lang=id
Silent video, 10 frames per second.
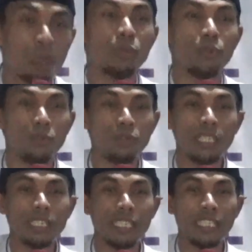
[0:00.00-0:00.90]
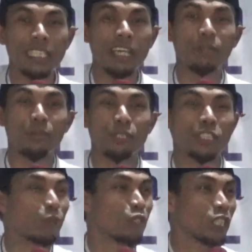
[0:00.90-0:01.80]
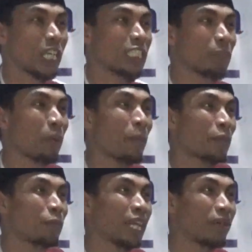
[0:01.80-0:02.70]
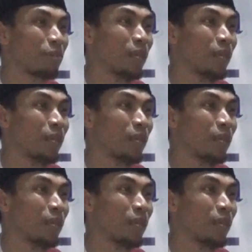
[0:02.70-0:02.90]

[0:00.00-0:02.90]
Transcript: burung saja, gak tahu namun sekelas Imam Ahmad bin